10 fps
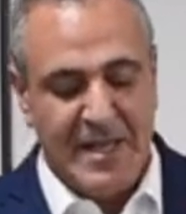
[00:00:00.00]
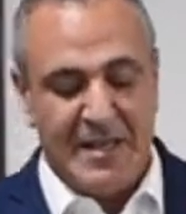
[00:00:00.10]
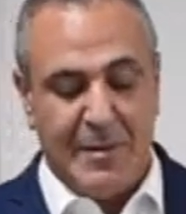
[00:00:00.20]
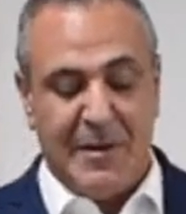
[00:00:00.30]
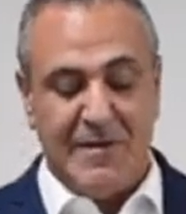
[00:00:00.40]

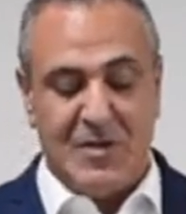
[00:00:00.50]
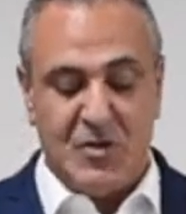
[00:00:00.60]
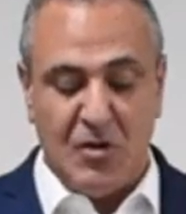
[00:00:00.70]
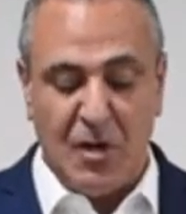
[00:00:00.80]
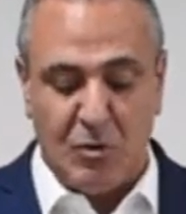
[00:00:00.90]
de
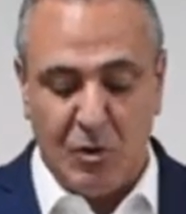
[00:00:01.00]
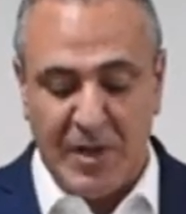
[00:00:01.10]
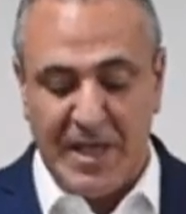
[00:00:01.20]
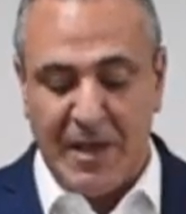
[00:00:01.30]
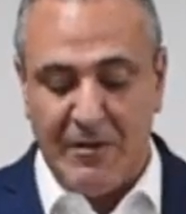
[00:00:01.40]
prevención,
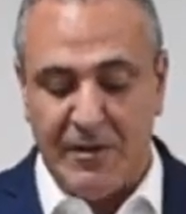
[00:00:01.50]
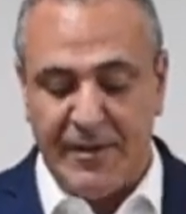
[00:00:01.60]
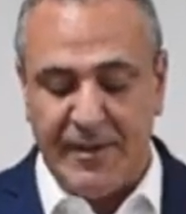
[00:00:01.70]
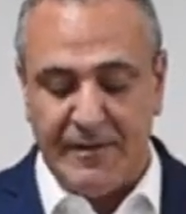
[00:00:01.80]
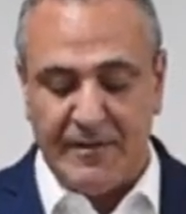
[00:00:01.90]
y
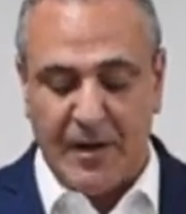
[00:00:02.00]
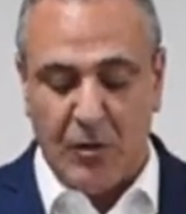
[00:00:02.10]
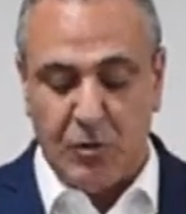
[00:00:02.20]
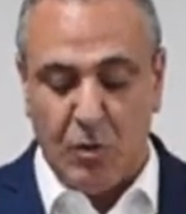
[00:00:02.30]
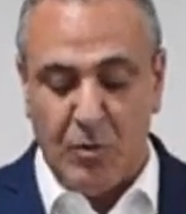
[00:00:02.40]

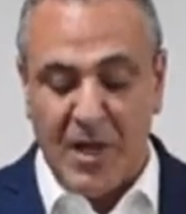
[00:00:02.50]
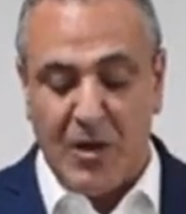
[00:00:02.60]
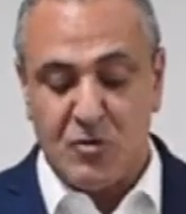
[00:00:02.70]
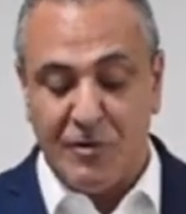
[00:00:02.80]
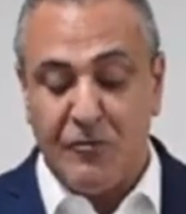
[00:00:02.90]

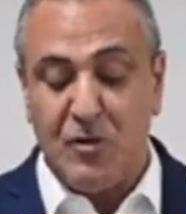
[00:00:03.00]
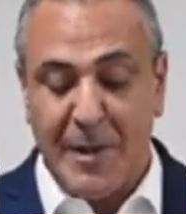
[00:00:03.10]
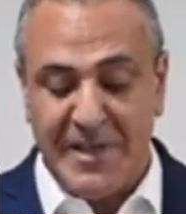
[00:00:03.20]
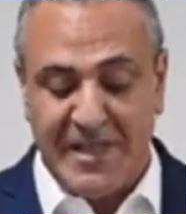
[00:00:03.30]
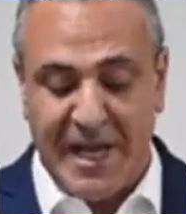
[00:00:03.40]
autocuidado son
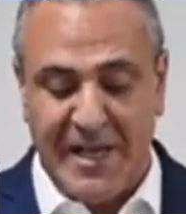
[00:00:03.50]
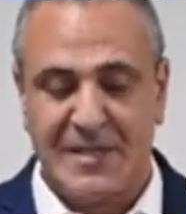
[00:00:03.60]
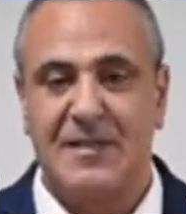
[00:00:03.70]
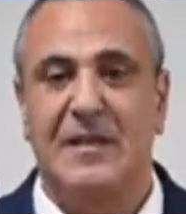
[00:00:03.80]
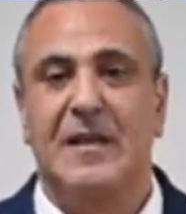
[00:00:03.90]

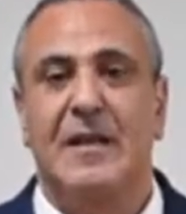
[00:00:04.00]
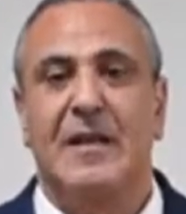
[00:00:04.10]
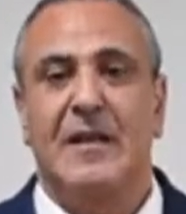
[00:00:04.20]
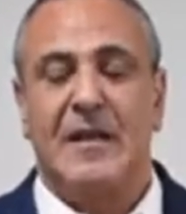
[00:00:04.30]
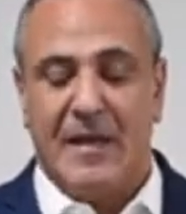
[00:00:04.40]
fundamentales.
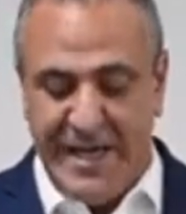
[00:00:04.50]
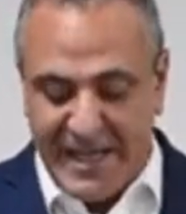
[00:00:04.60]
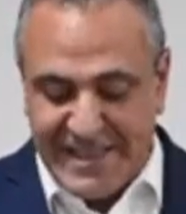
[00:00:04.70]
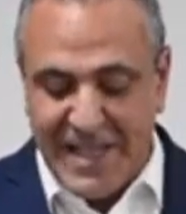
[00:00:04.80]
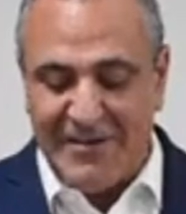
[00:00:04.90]

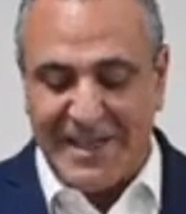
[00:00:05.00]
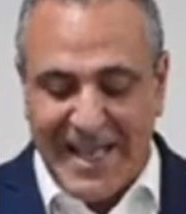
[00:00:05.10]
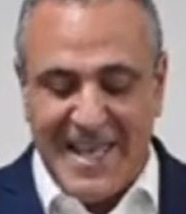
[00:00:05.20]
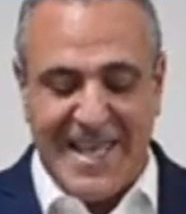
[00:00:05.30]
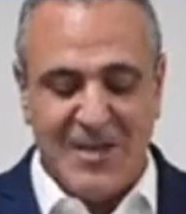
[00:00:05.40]
Esta
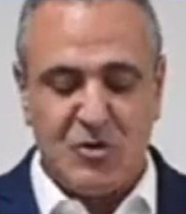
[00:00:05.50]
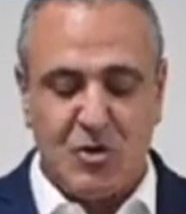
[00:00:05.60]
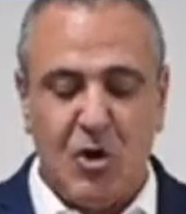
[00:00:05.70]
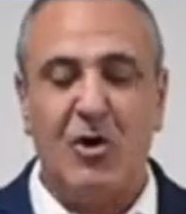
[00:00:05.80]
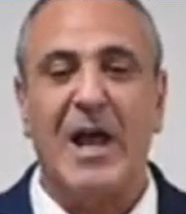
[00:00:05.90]
batalla
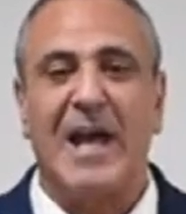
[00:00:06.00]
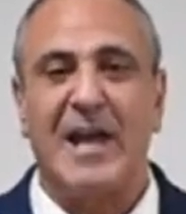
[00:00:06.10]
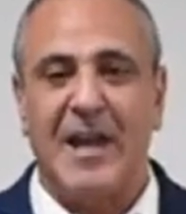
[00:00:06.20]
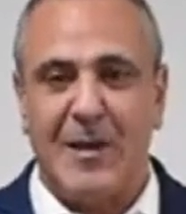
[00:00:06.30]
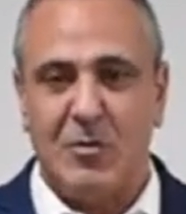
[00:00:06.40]
solo la
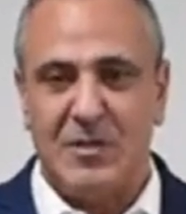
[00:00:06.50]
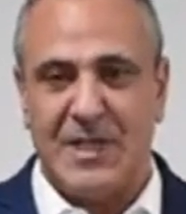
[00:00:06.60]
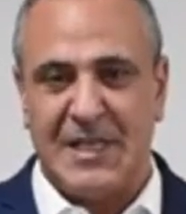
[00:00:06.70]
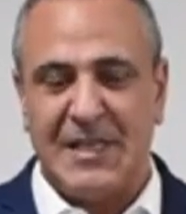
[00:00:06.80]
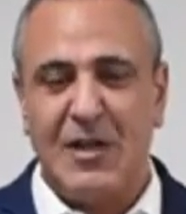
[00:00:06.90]
ganaremos
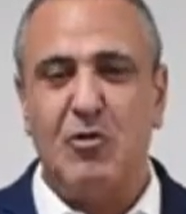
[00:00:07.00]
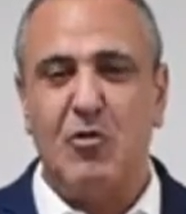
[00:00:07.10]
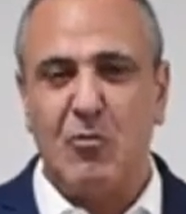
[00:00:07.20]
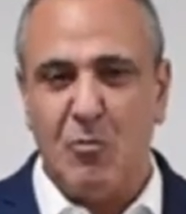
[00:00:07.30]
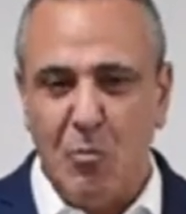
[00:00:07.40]

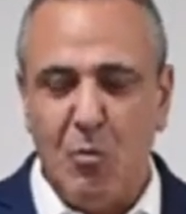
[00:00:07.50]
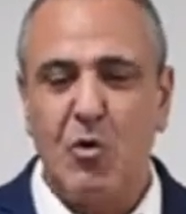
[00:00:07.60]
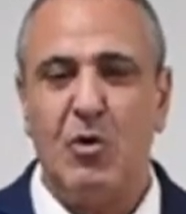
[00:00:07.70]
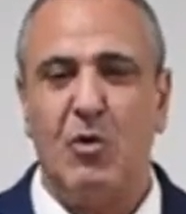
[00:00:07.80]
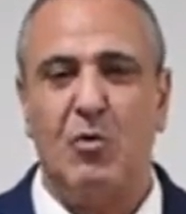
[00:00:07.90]
estando
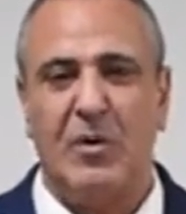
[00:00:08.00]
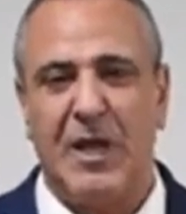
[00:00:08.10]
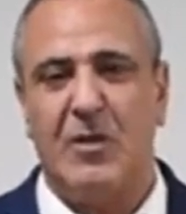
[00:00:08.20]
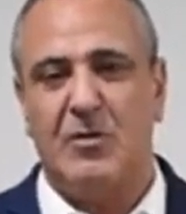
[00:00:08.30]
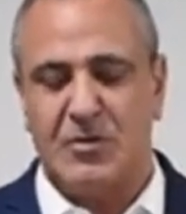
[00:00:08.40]
muy
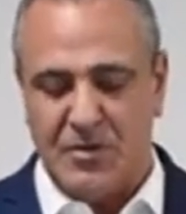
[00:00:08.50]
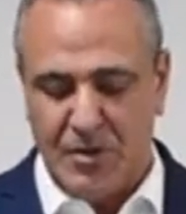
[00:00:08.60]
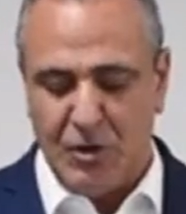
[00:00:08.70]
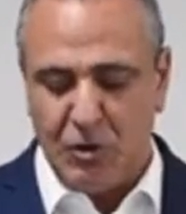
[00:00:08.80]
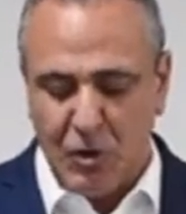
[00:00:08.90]
unidos
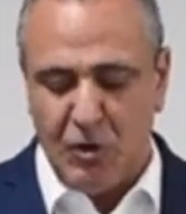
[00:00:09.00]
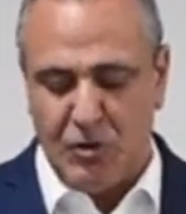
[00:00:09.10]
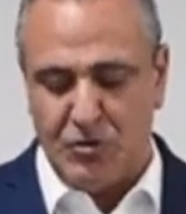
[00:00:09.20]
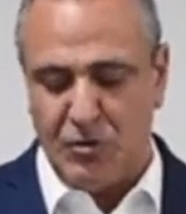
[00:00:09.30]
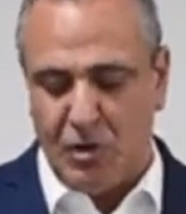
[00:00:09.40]

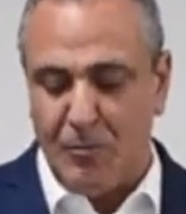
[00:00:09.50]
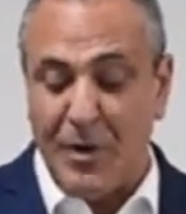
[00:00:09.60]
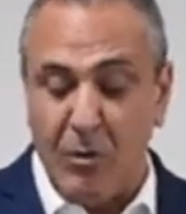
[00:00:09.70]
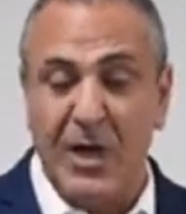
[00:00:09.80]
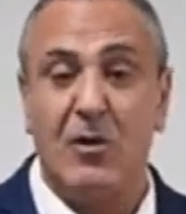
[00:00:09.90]
todos los
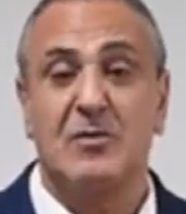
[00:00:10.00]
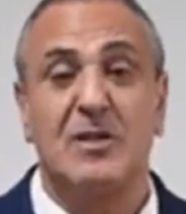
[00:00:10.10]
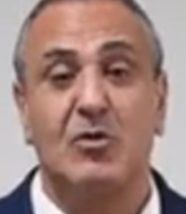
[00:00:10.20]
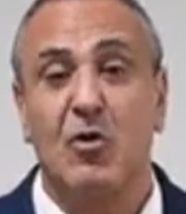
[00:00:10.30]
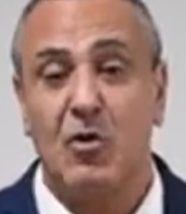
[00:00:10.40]
maulinos
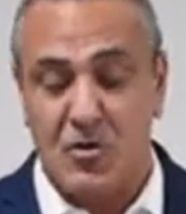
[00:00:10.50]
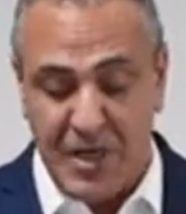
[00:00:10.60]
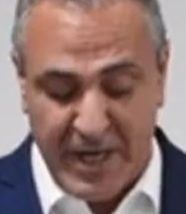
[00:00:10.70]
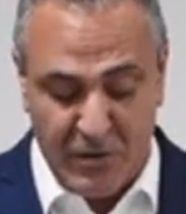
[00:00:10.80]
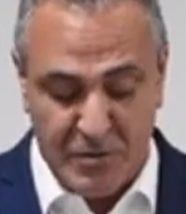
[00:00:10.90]
y todos los
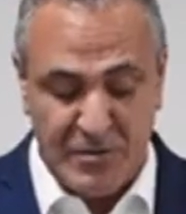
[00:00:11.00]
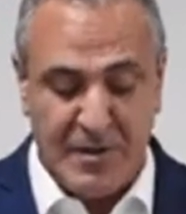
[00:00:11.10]
chilenos.